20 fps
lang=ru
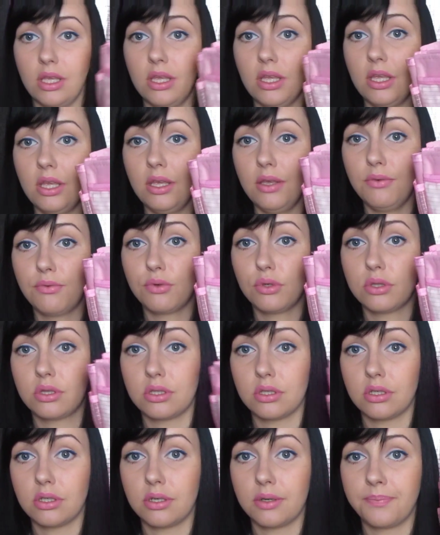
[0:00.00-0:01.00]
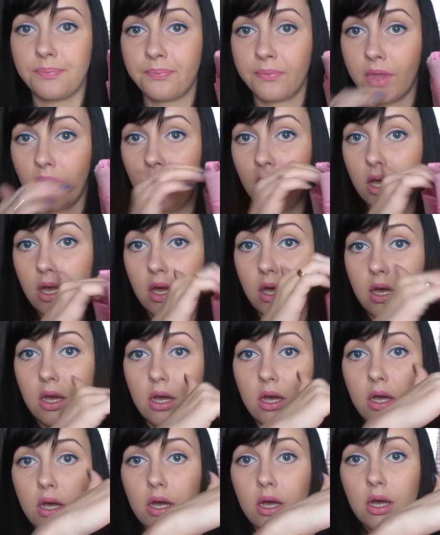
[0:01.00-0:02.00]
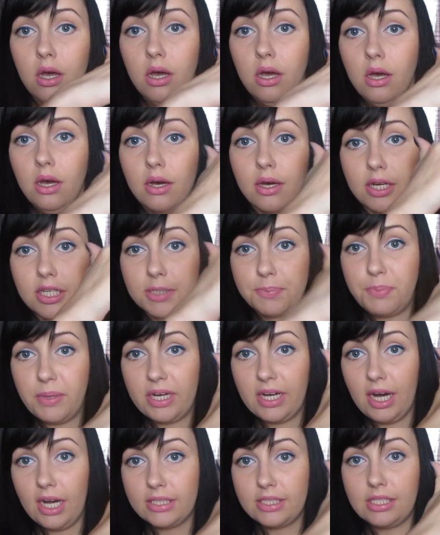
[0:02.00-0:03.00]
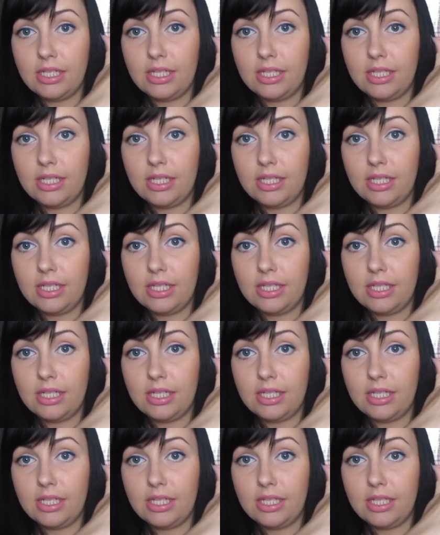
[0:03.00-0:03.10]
И вот э, распихать